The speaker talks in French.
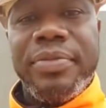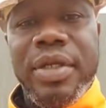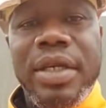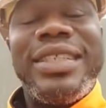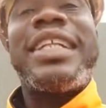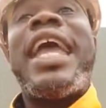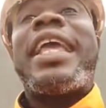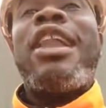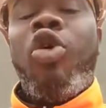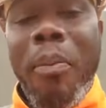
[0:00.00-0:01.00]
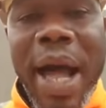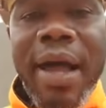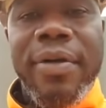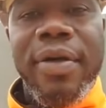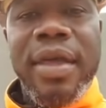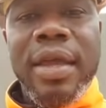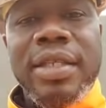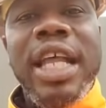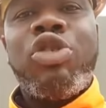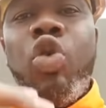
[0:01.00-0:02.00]
C'était quel combat
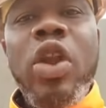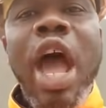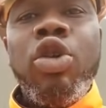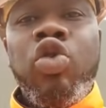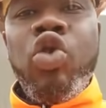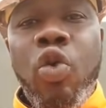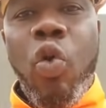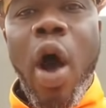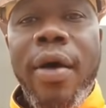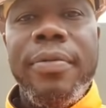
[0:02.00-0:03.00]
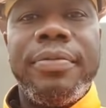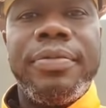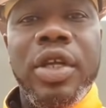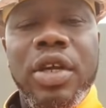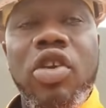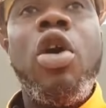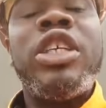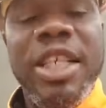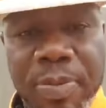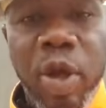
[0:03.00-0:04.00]
Ça tournait autour de quoi Je vais vous
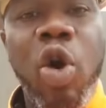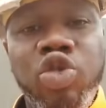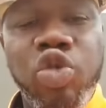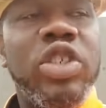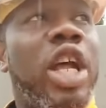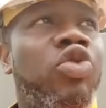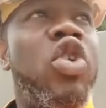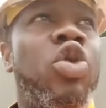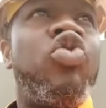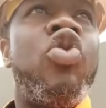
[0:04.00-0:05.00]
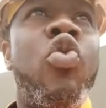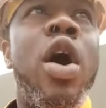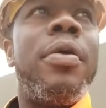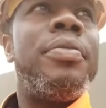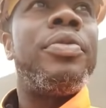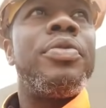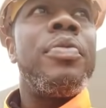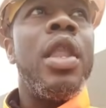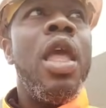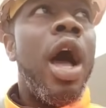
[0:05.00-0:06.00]
expliquer aujourd'hui, ça tournait autour de quoi
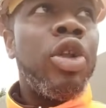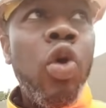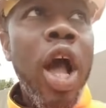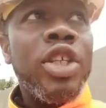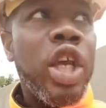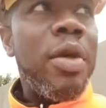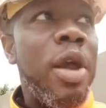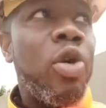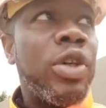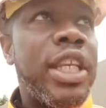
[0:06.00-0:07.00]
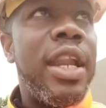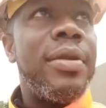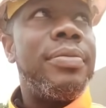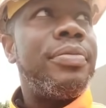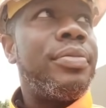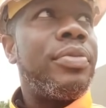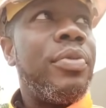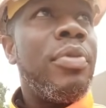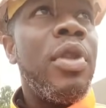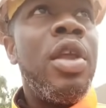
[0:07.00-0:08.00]
En tout cas, en ce qui me concerne,
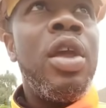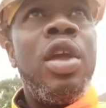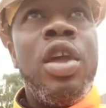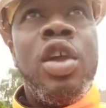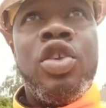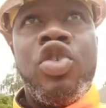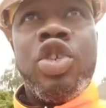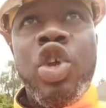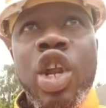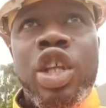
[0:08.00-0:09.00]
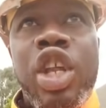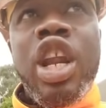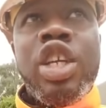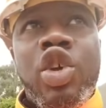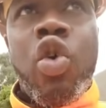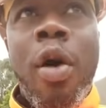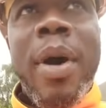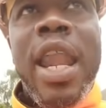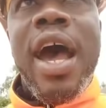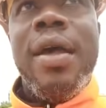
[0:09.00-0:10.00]
je suis rentré dans ce
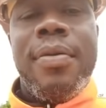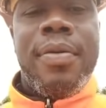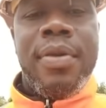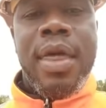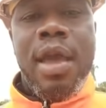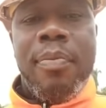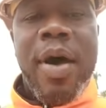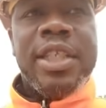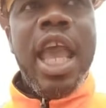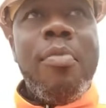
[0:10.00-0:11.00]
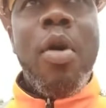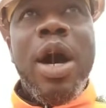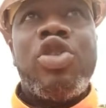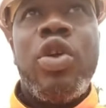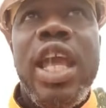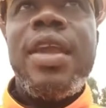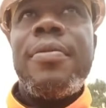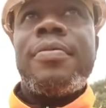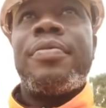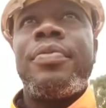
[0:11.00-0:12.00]
combat-là parce qu'à un moment donné,
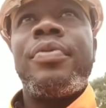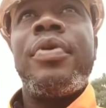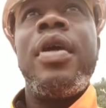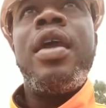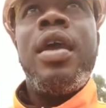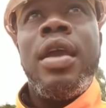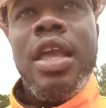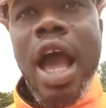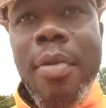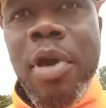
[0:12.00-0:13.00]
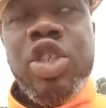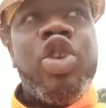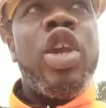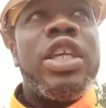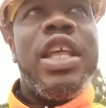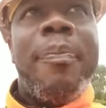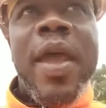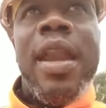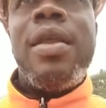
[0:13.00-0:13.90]
il y a un monsieur qui s'appelle